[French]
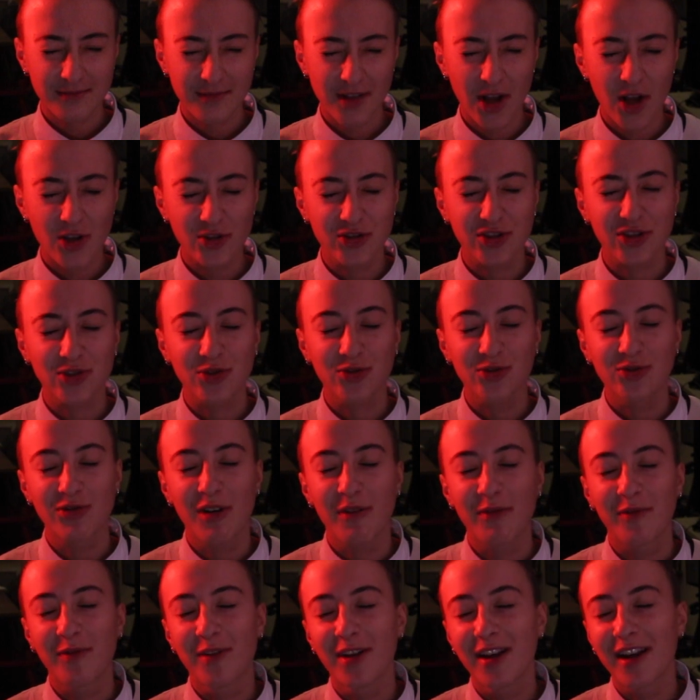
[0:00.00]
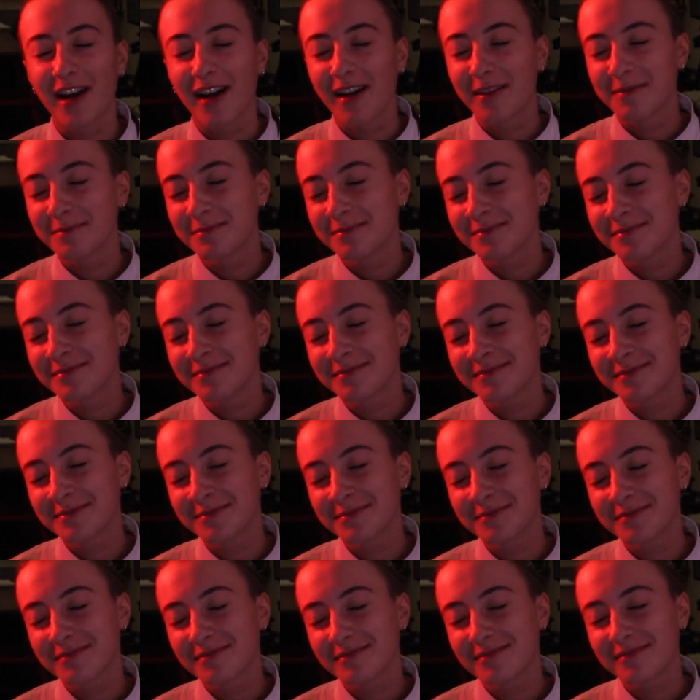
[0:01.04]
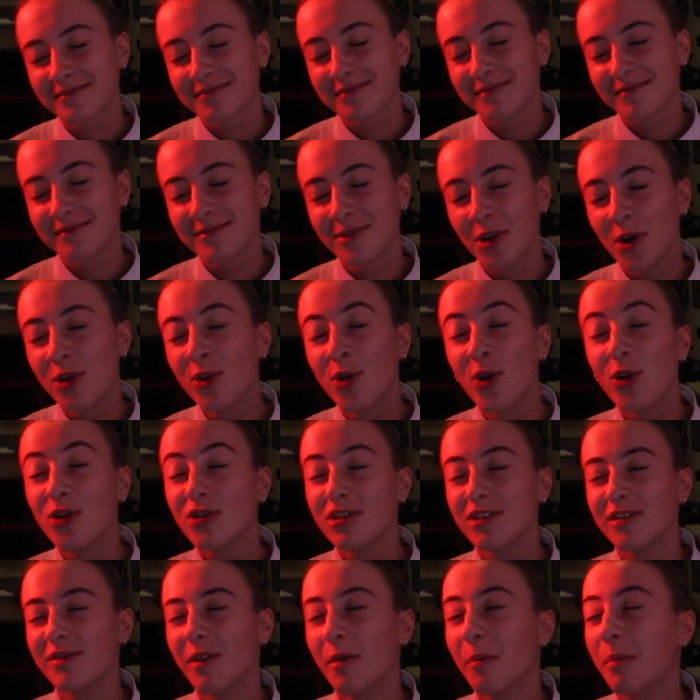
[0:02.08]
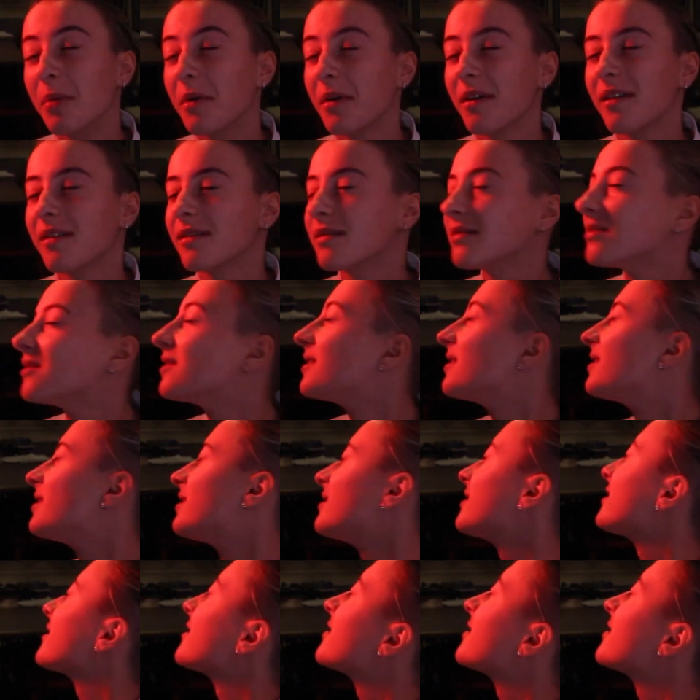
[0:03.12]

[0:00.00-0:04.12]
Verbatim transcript: Ah, je sais ce que tu vas faire. Tu les fermes bien ou pas Non, non, je les ferme pas. Tu les fermes